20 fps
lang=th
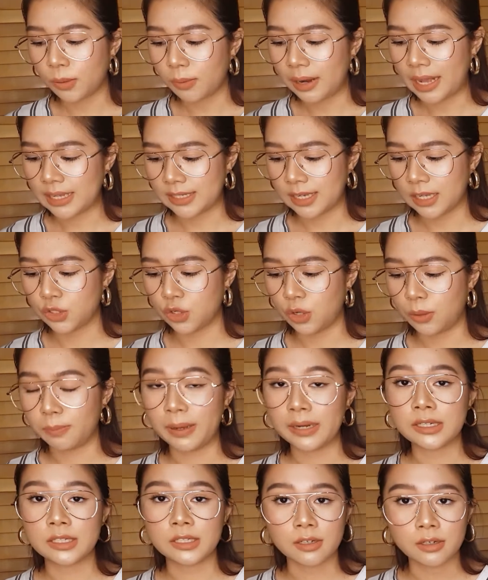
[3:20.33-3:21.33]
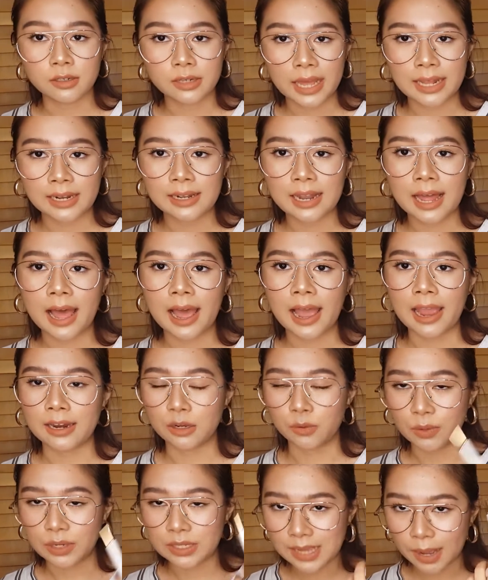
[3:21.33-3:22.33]
หลังจากจดบันทึกเดดไลน์ห
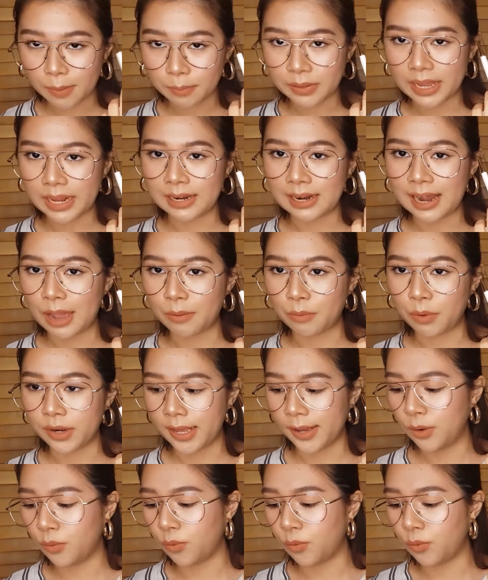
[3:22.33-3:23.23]
รือว่าจำเดดไลน์ไว้ใน